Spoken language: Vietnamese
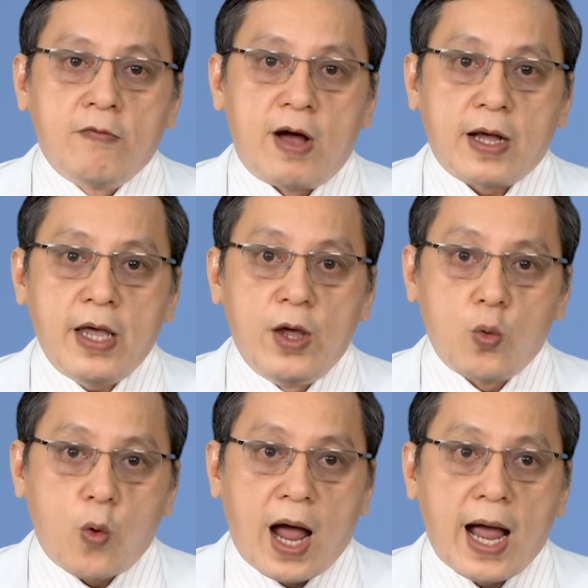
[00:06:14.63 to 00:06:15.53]
và cái hiệu
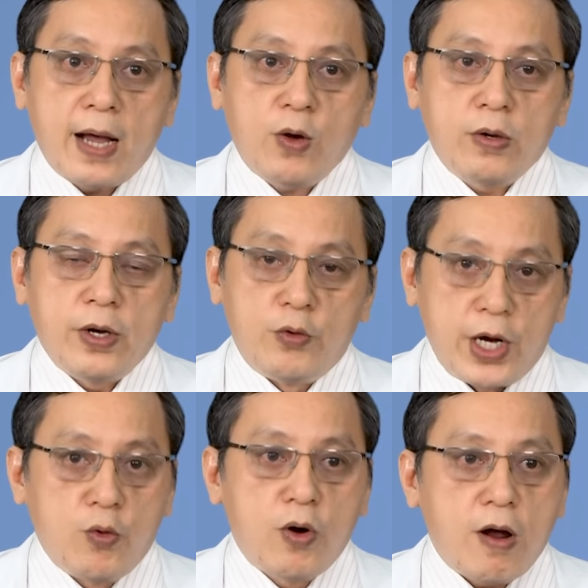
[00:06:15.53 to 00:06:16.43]
quả điều
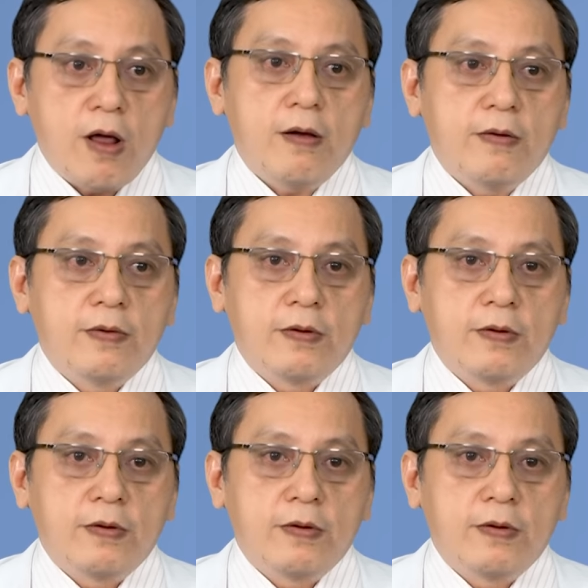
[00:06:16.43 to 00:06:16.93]
trị của nó đó